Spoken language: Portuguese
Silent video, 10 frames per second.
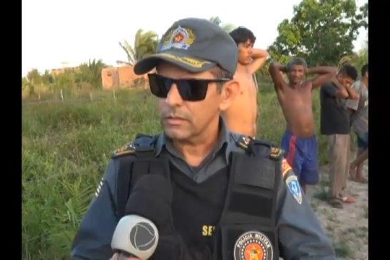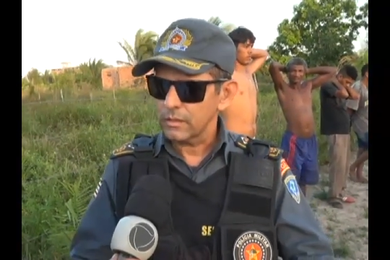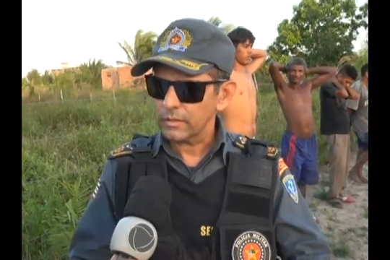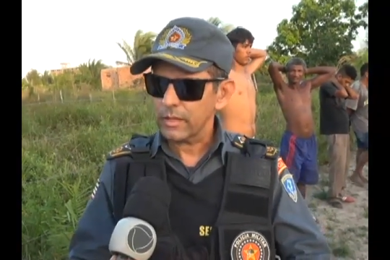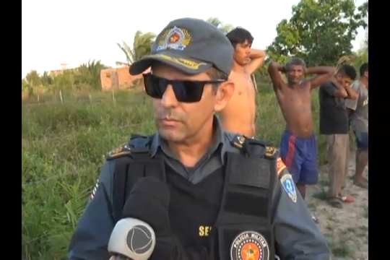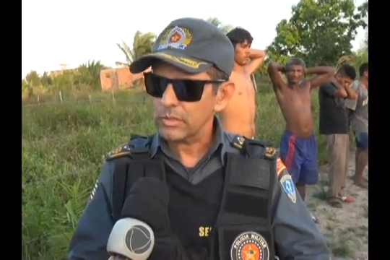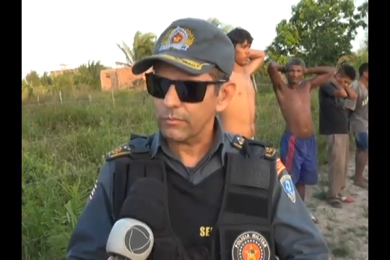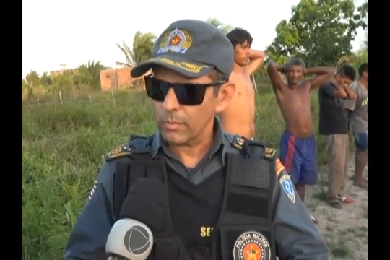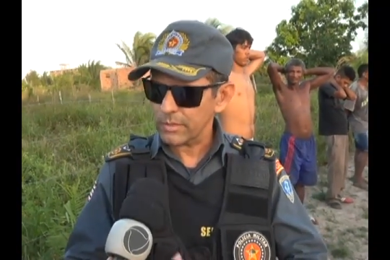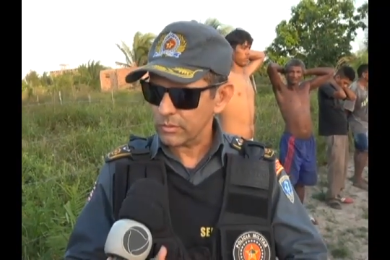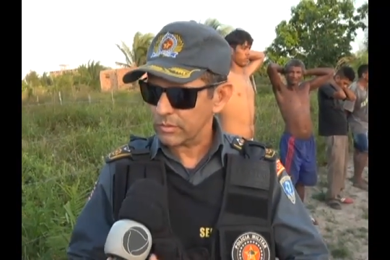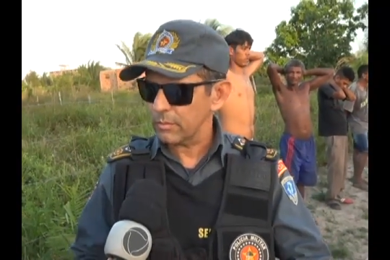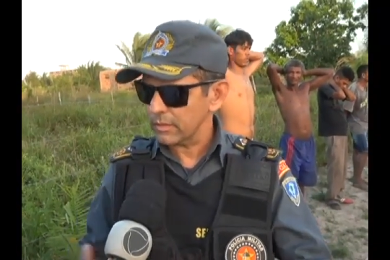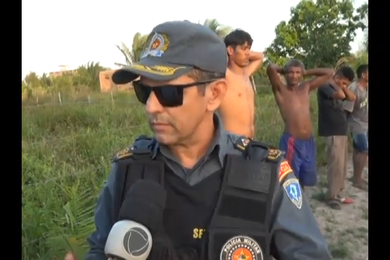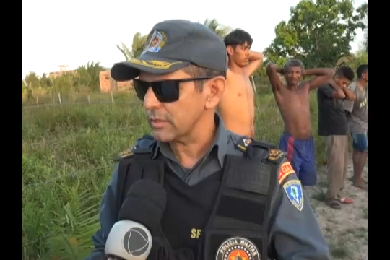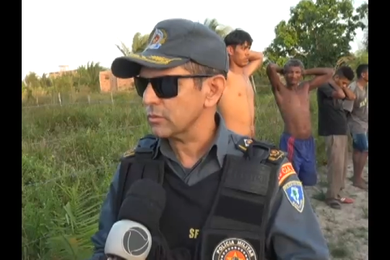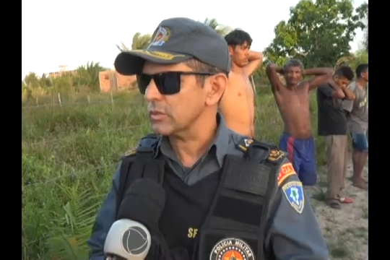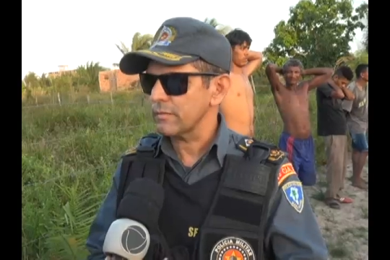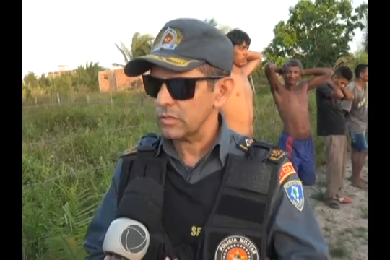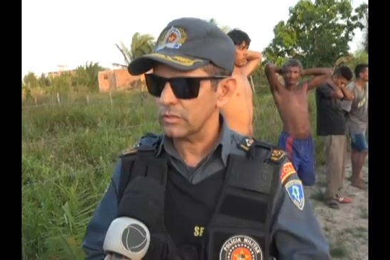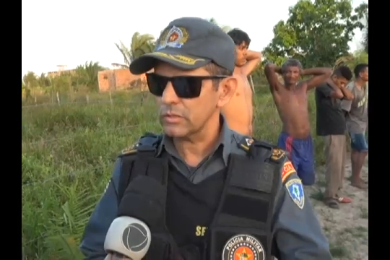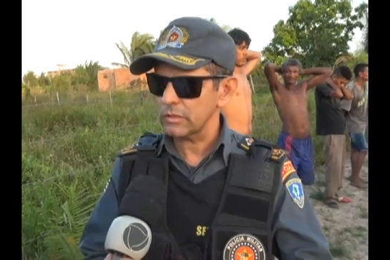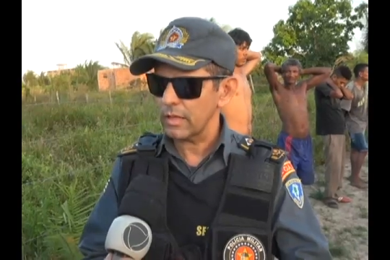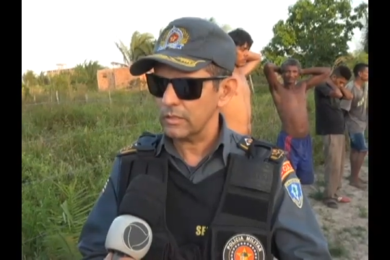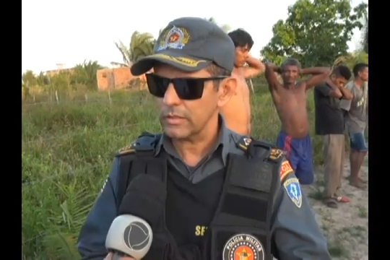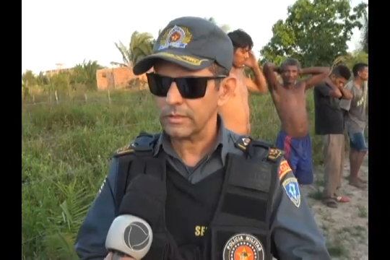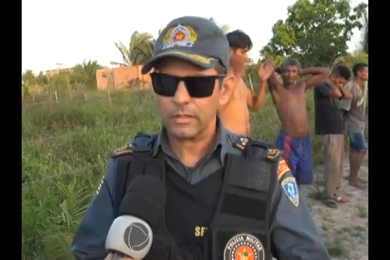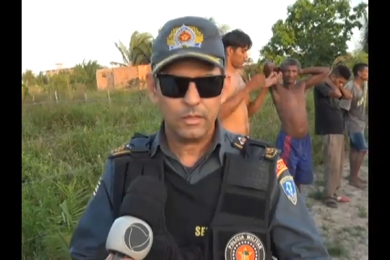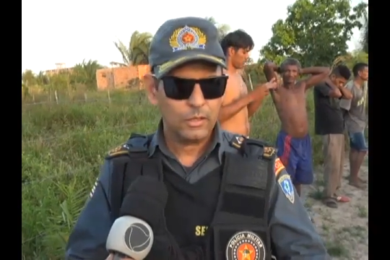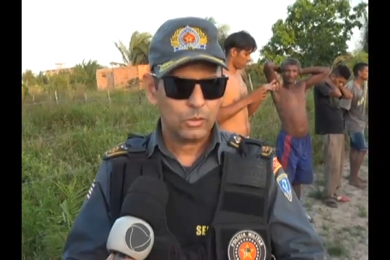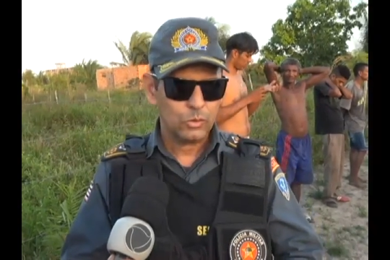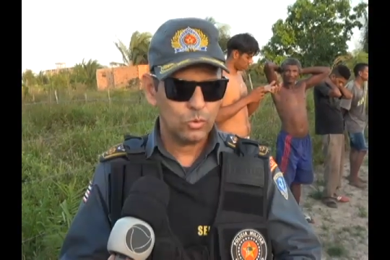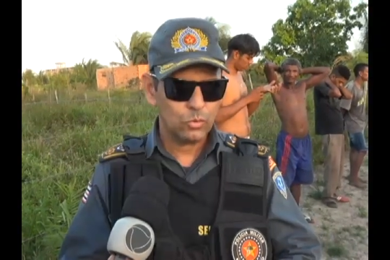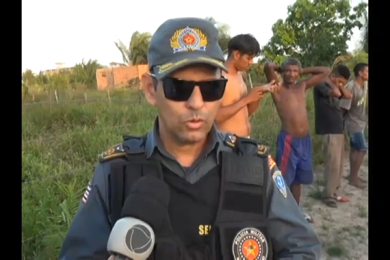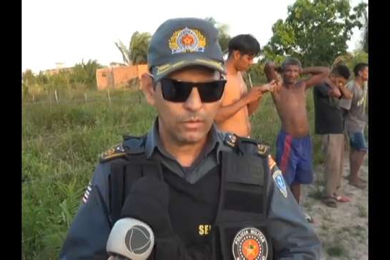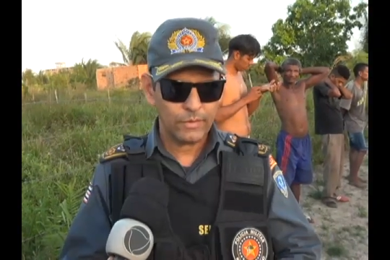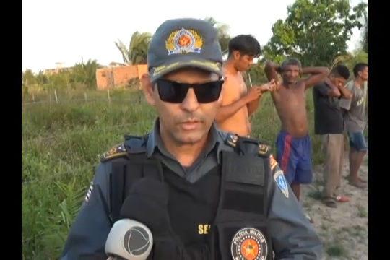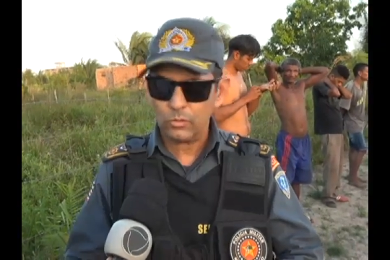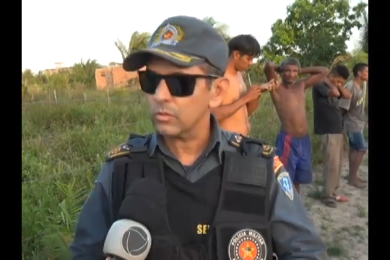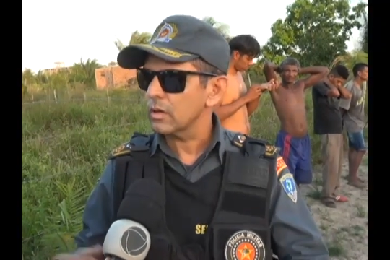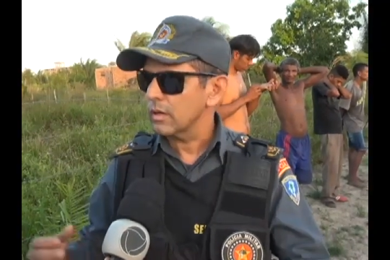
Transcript: Já temos informações também através do serviço de inteligência de um referido